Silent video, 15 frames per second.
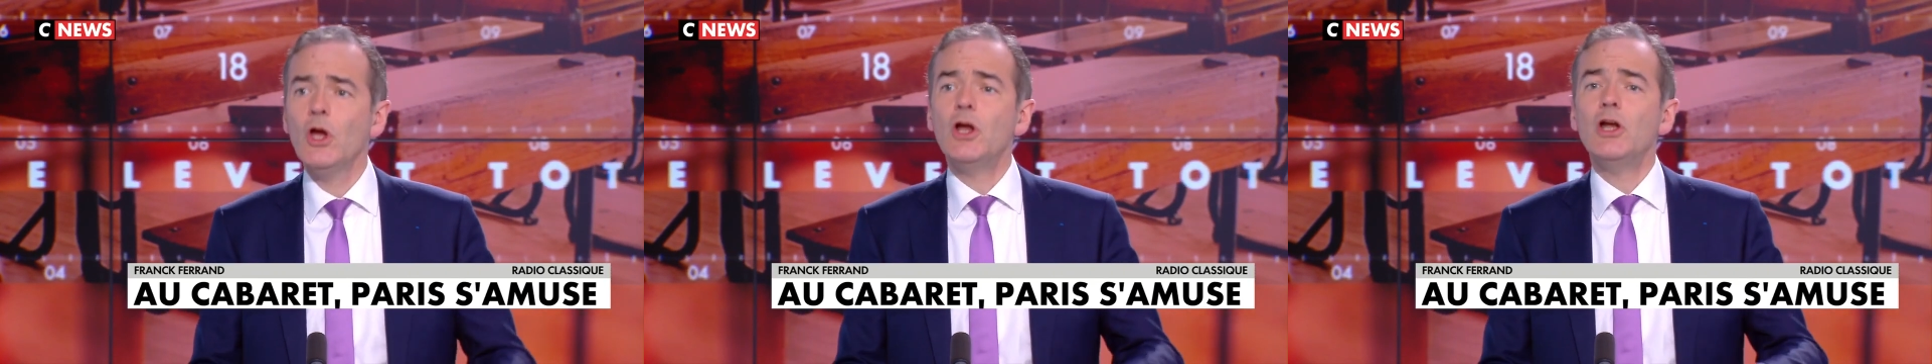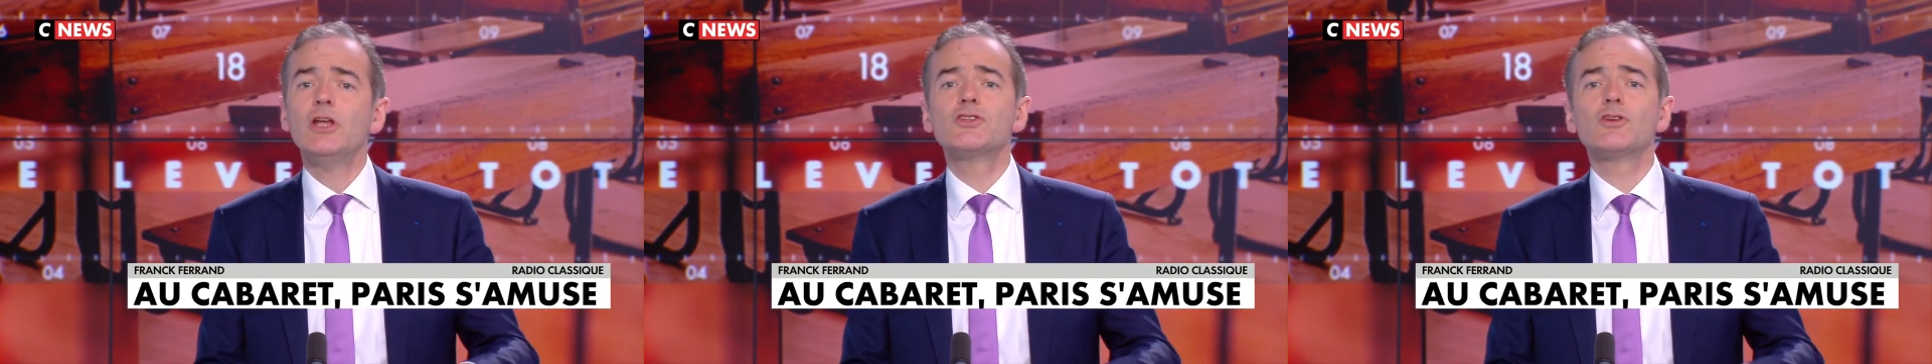
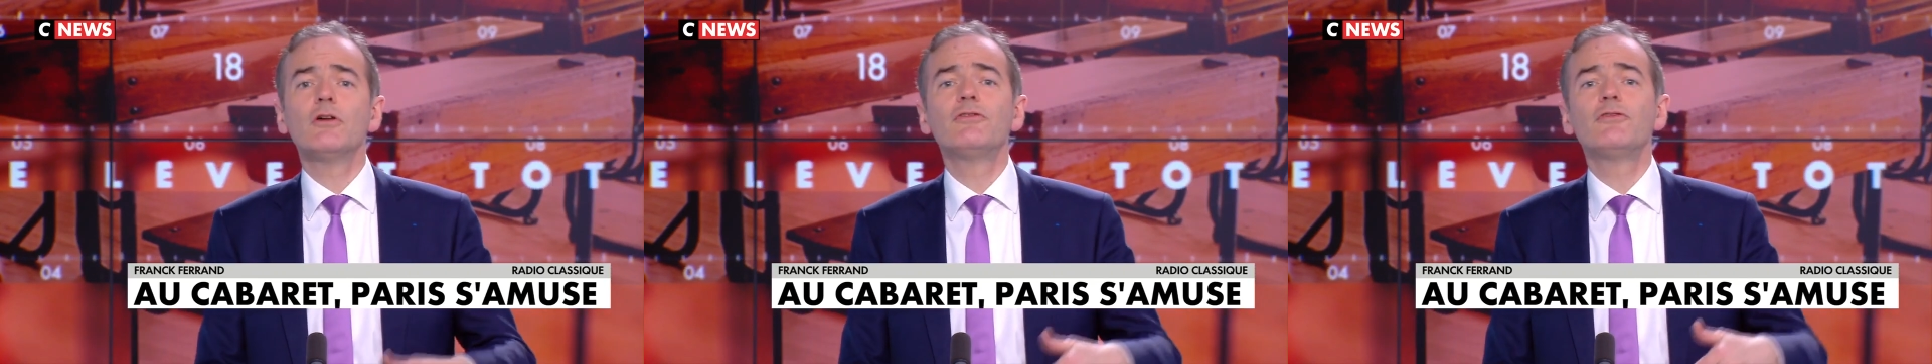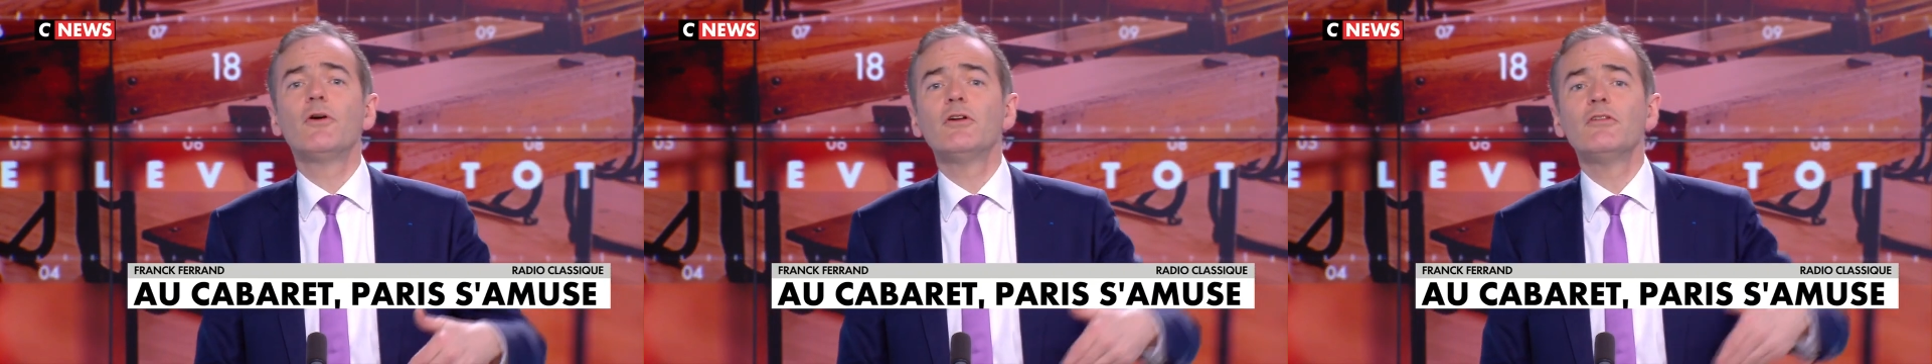Les
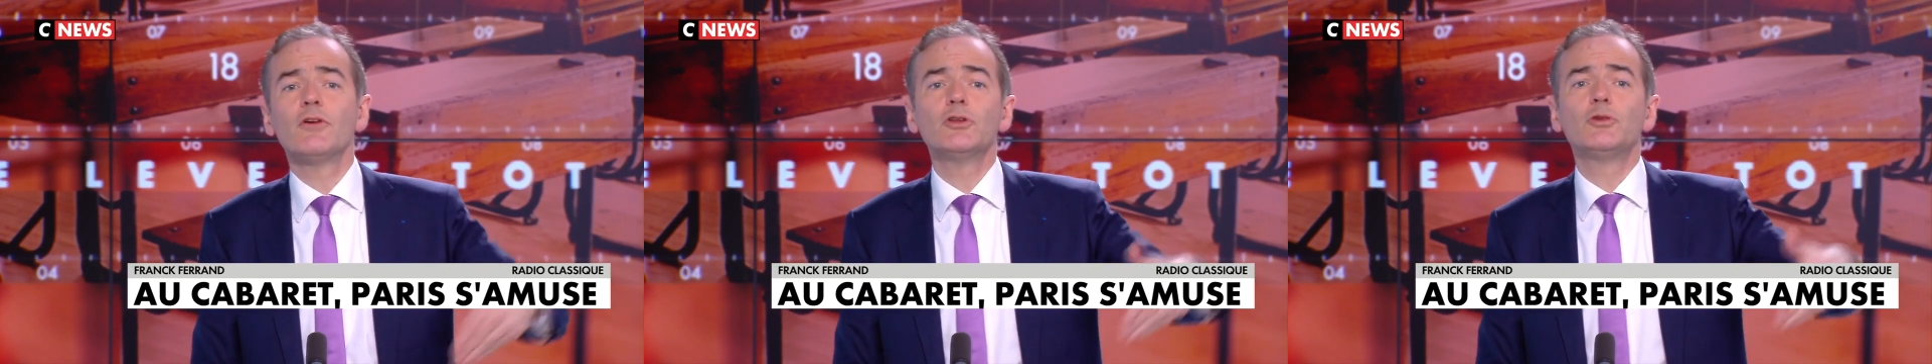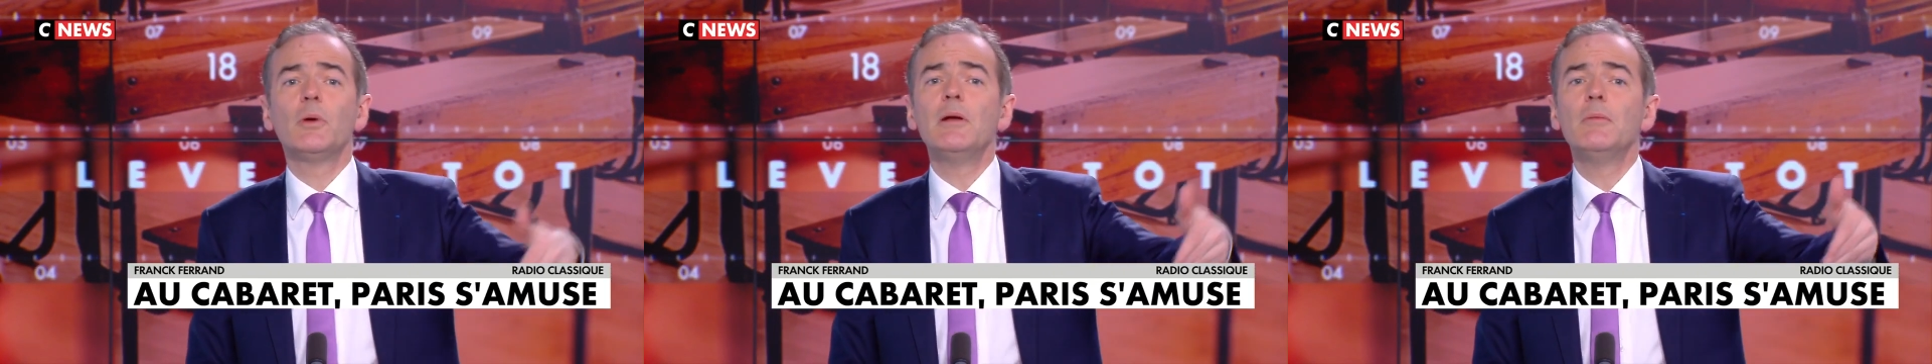enfants
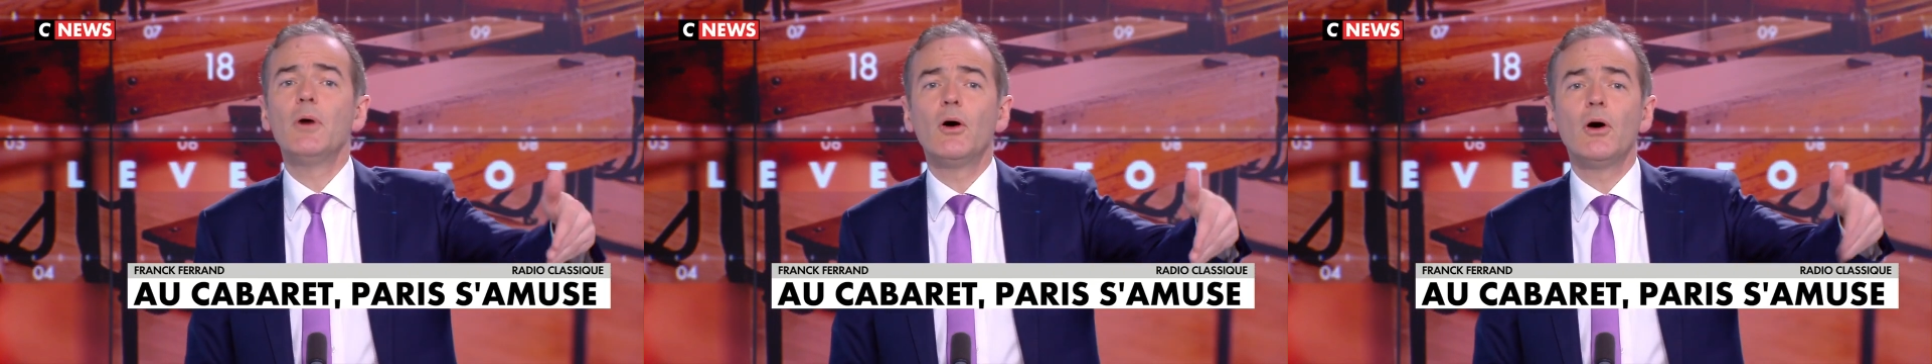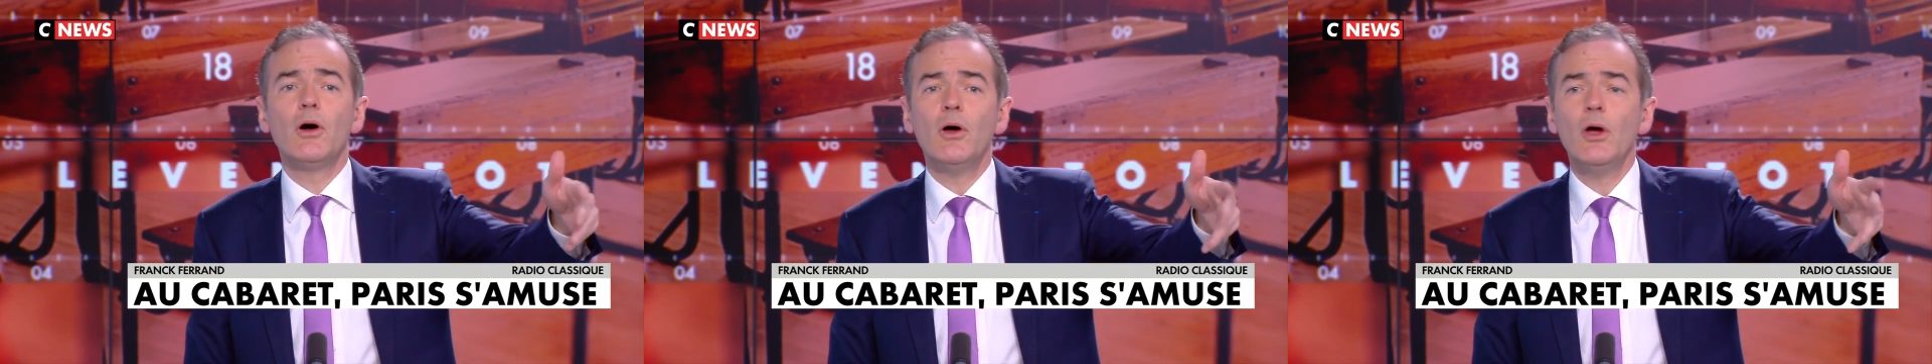éventuellement